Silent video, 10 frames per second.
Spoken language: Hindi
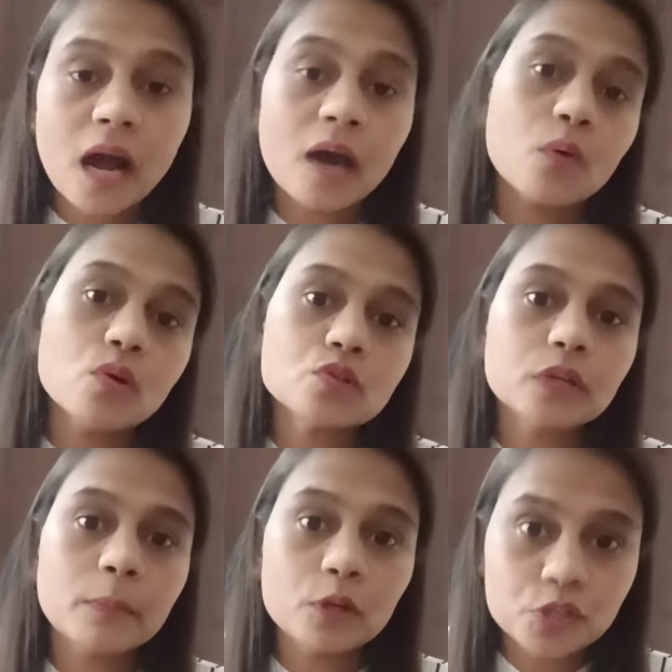आर ऑल्सो
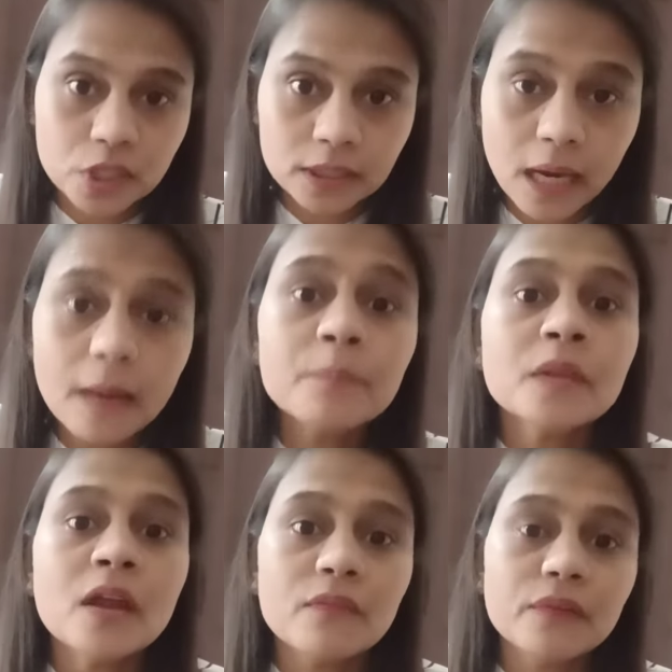डेमोनिशन द
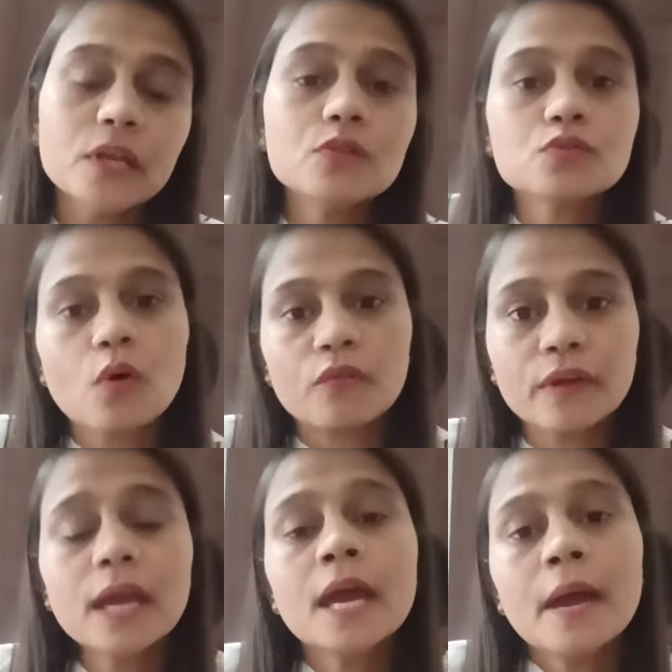वैल्यूज ऑफ
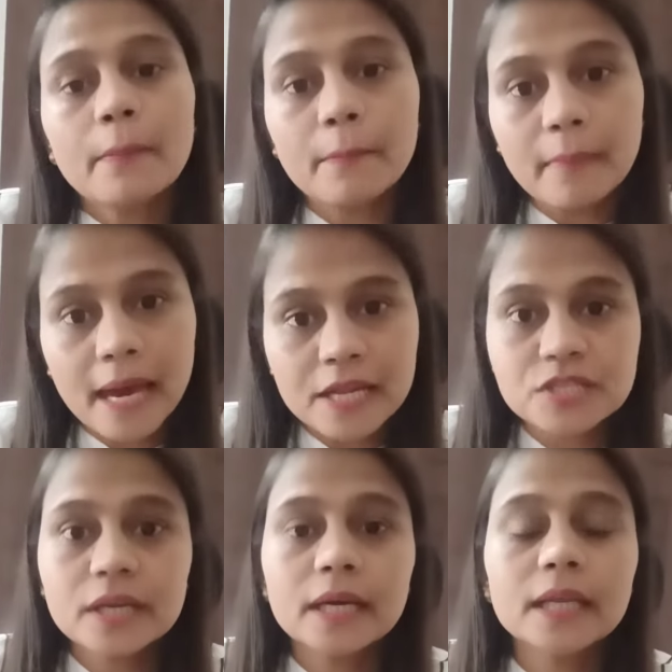ए मैरिज
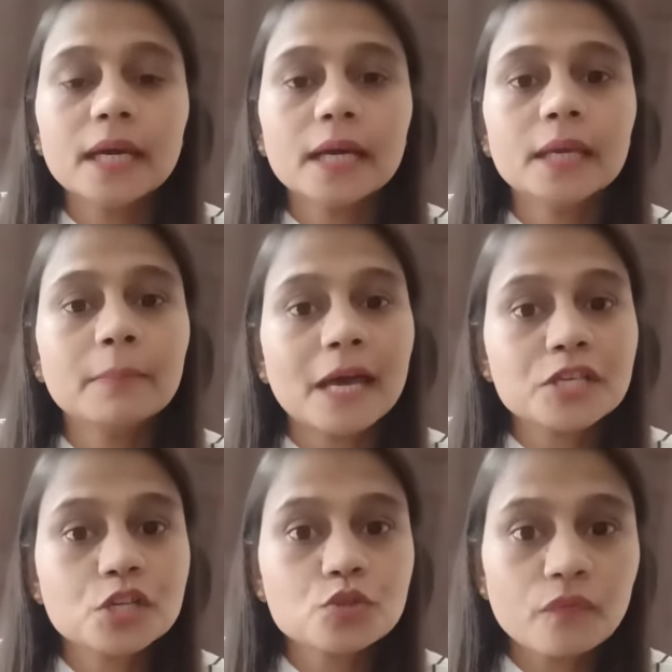ये कहीं ना कहीं
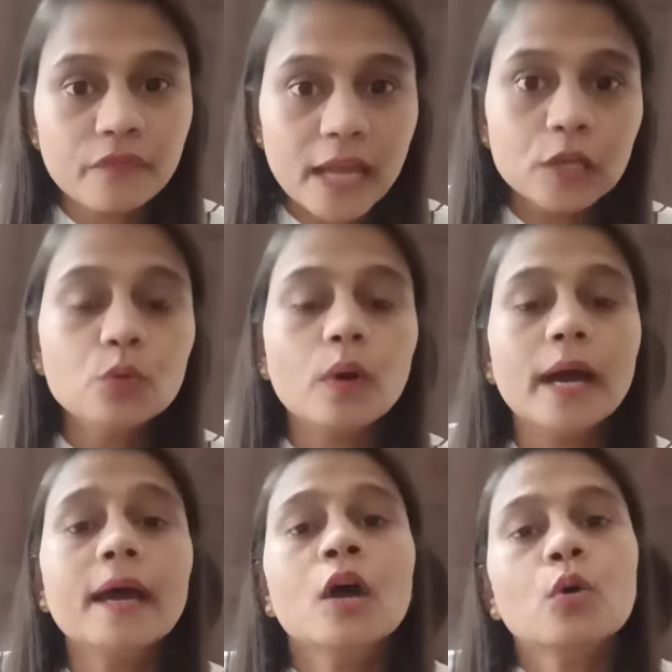मैरिज की जो वैल्यू
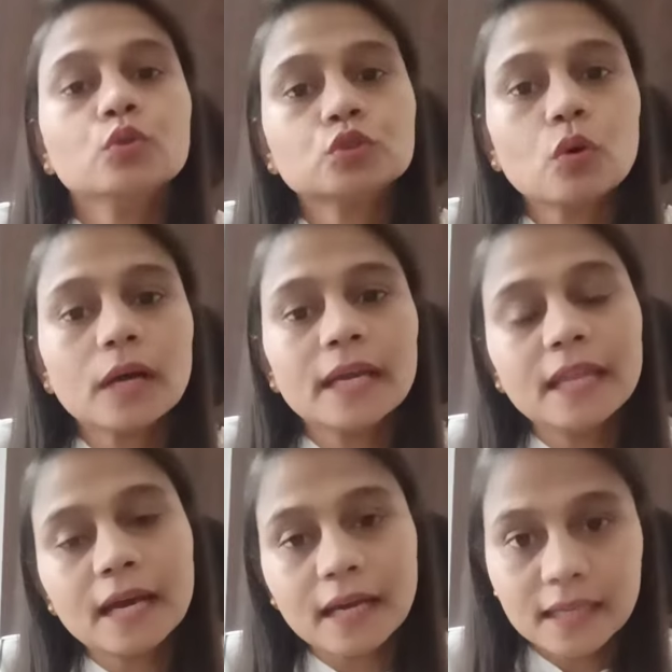है उसको कहीं
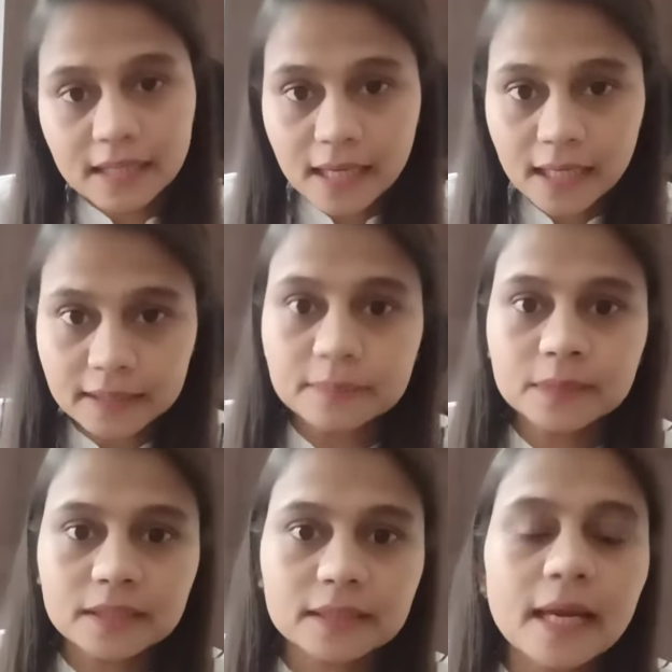ना कहीं ये ख़त्म
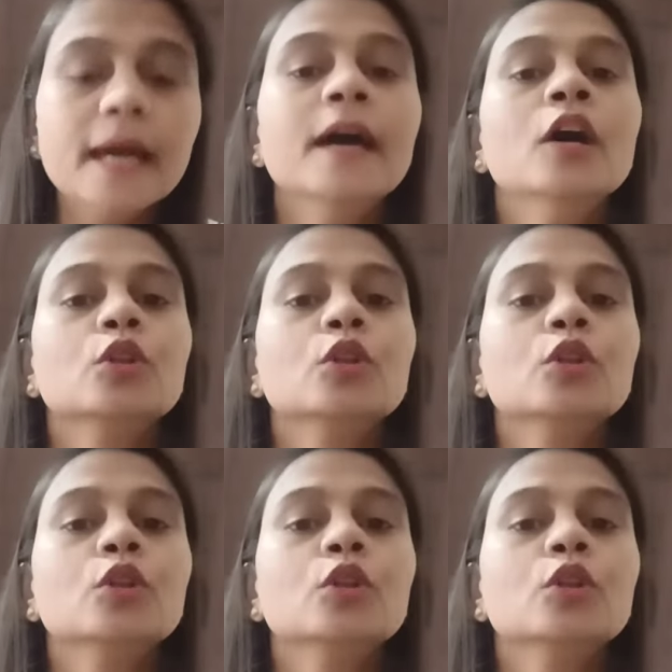करता है